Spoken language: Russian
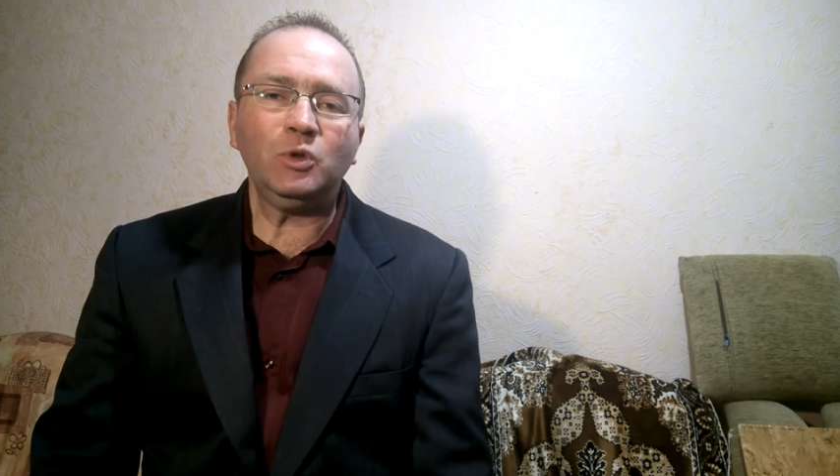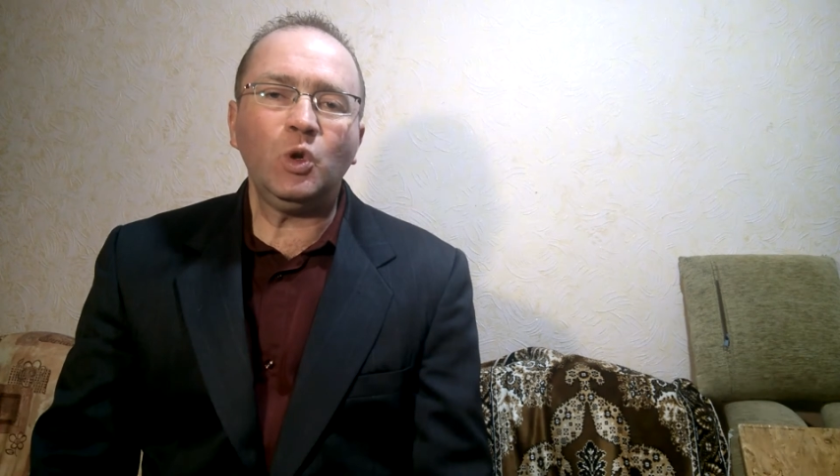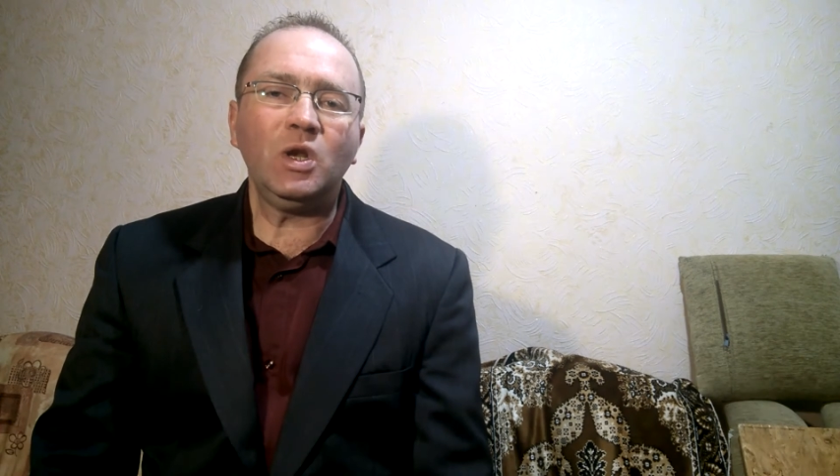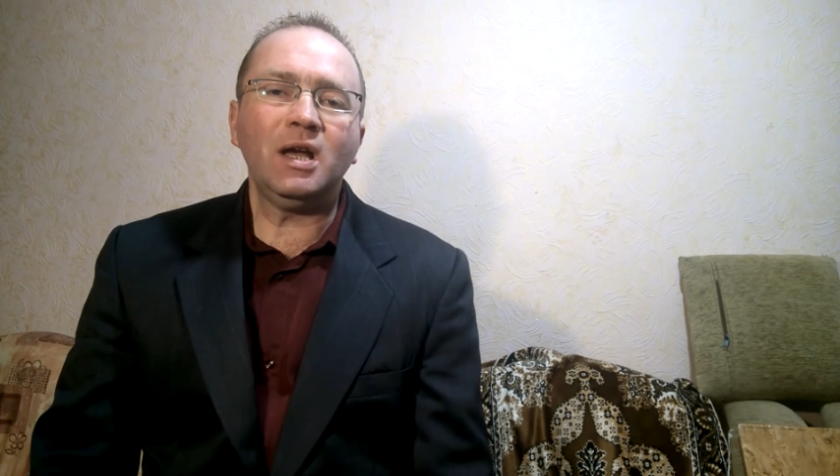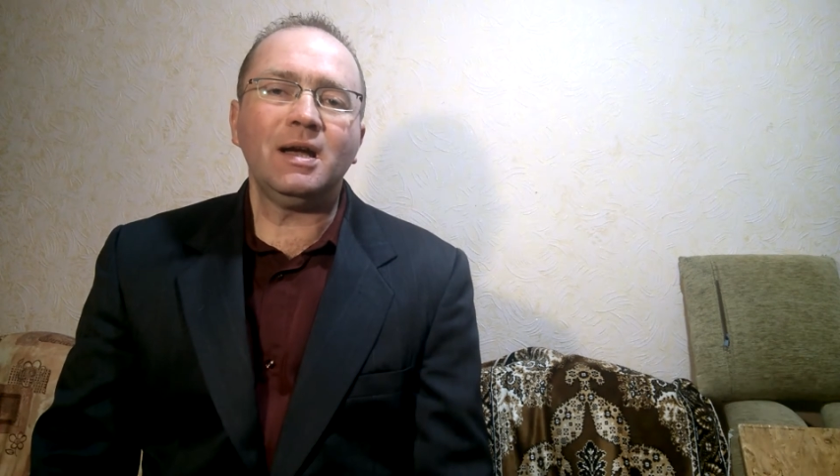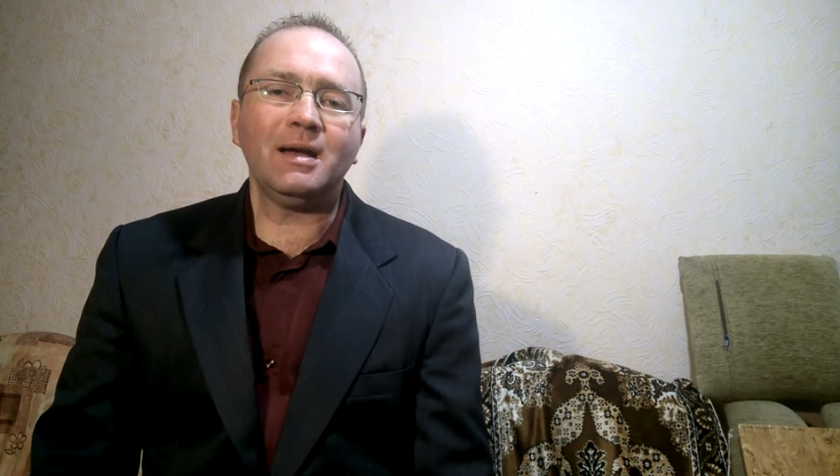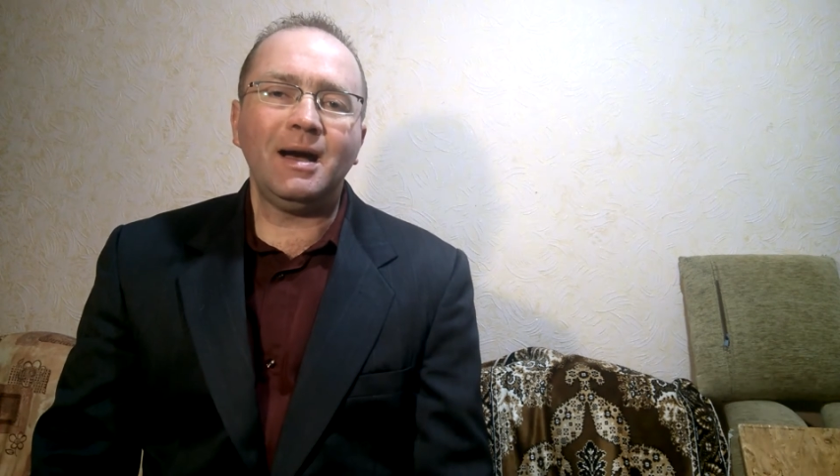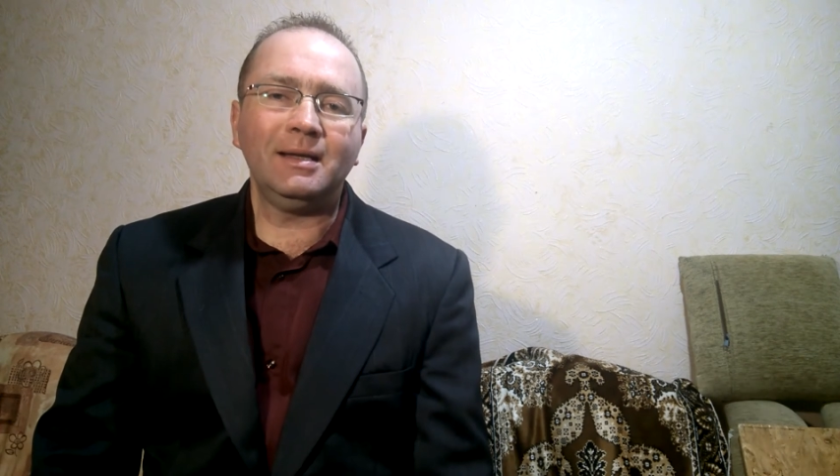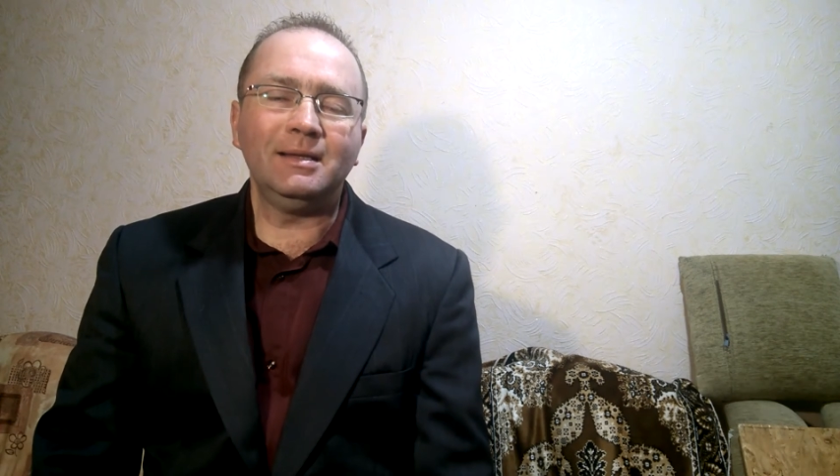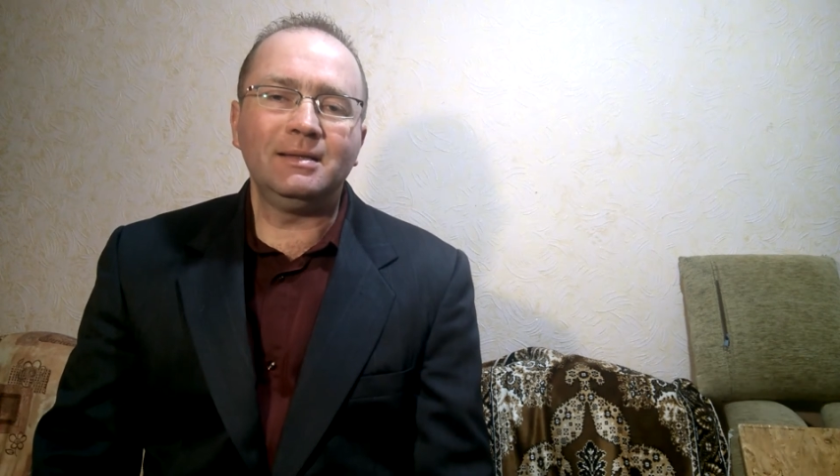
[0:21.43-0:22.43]
только
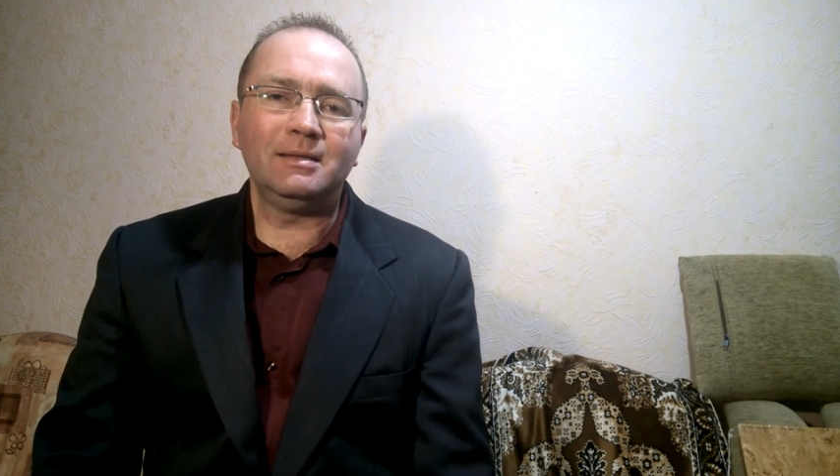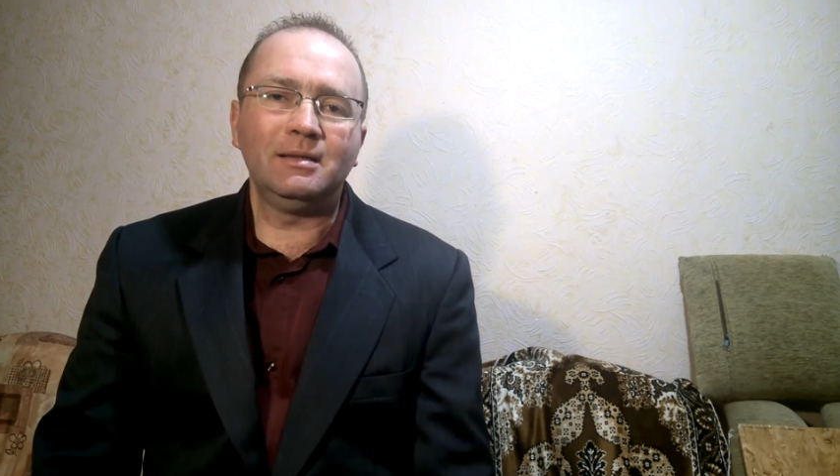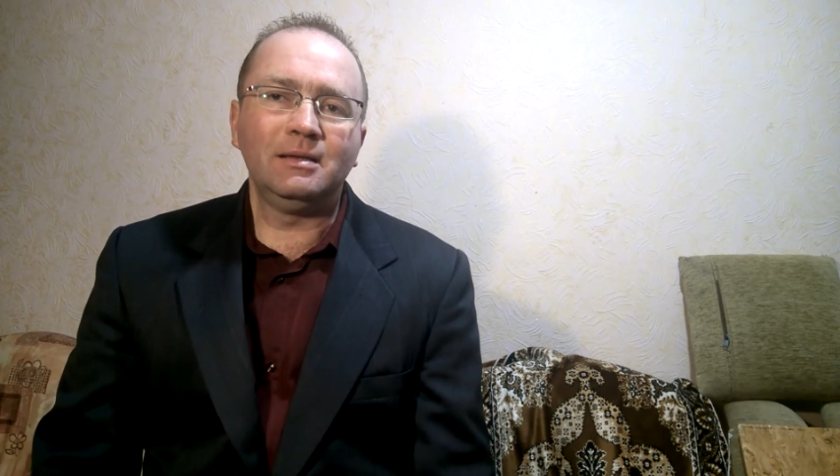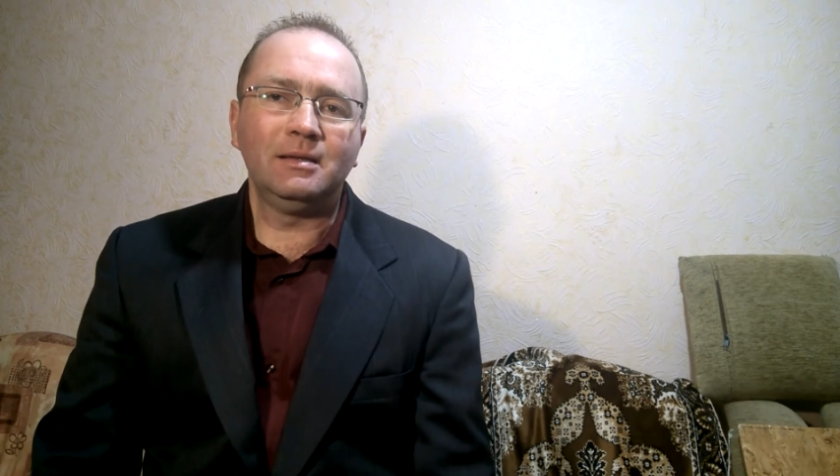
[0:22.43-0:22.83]
радость,